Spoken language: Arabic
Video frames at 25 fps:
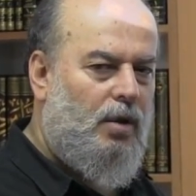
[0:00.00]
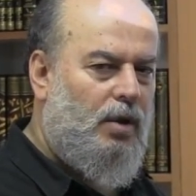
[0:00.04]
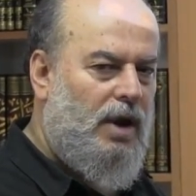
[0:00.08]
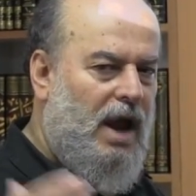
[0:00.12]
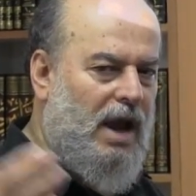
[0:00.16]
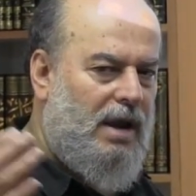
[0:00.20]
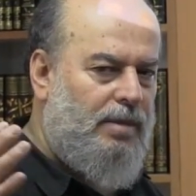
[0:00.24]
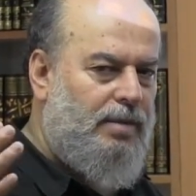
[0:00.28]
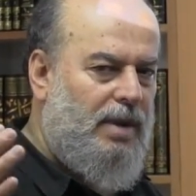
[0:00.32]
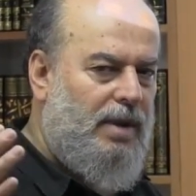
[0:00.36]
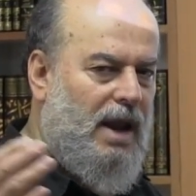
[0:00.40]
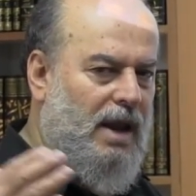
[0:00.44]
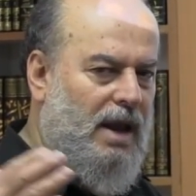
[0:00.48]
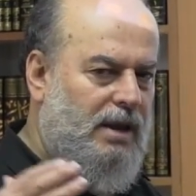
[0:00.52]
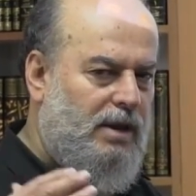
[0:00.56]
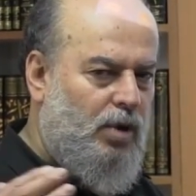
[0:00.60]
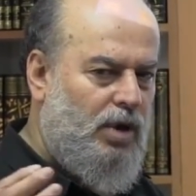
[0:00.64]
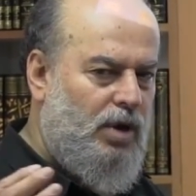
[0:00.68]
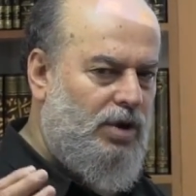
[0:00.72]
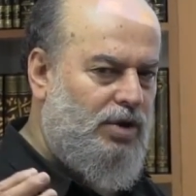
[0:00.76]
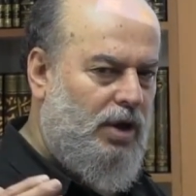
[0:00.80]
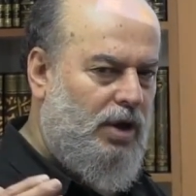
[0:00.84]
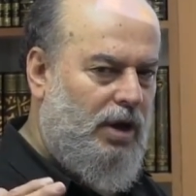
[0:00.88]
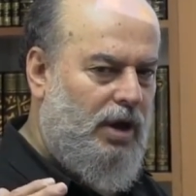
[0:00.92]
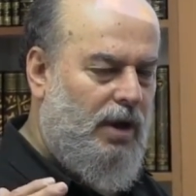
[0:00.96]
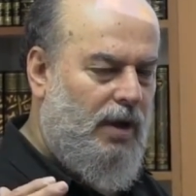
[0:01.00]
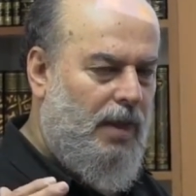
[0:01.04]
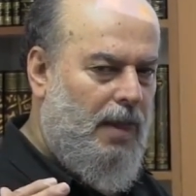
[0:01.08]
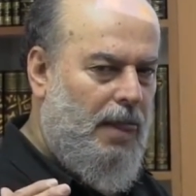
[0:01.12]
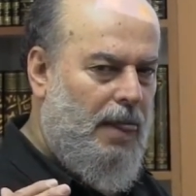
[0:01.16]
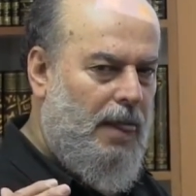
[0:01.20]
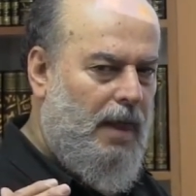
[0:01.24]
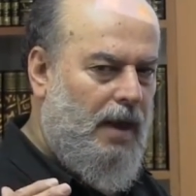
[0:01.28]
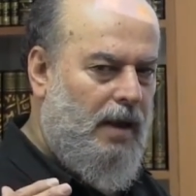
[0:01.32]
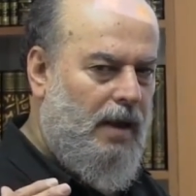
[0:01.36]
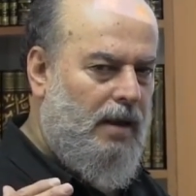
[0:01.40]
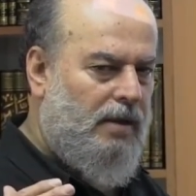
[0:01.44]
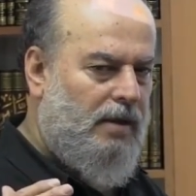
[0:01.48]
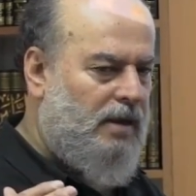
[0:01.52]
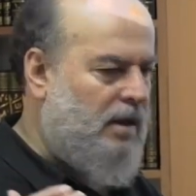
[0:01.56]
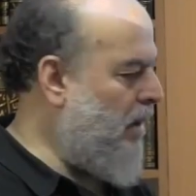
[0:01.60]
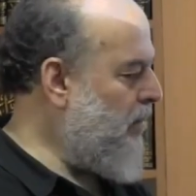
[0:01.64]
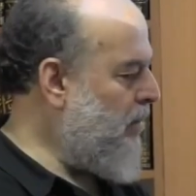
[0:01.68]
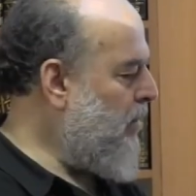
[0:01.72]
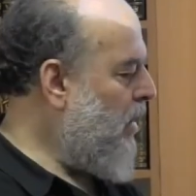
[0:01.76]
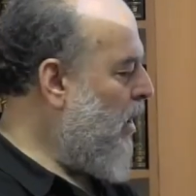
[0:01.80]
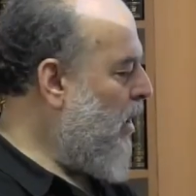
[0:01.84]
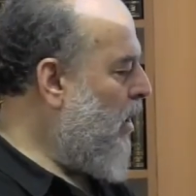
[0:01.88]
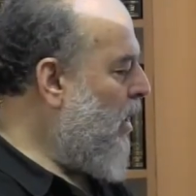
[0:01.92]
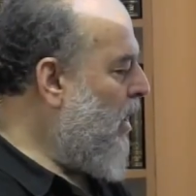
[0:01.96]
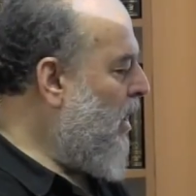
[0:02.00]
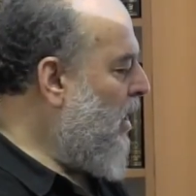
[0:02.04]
هناك ميلادي وهجري تمام